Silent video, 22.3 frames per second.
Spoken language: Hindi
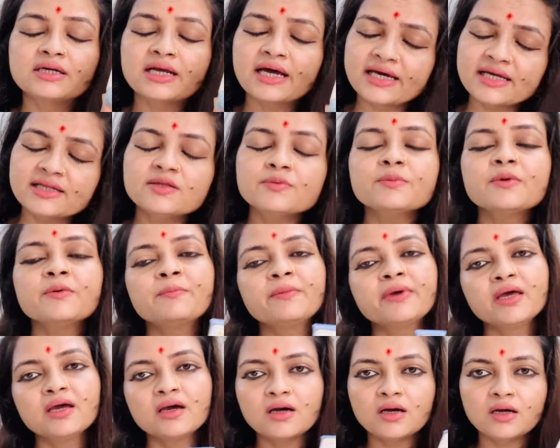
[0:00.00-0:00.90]
रात में
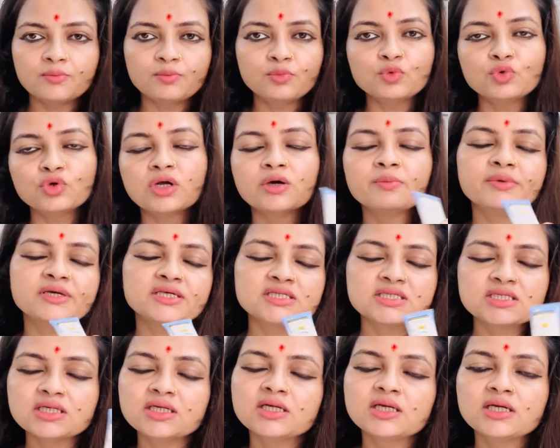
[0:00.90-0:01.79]
मैं हाँ पूरा मैं
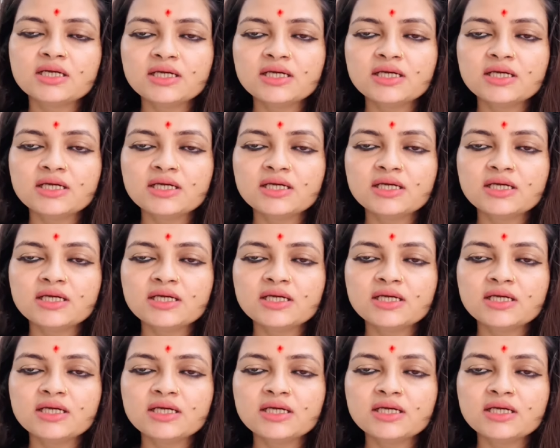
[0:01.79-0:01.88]
स्किन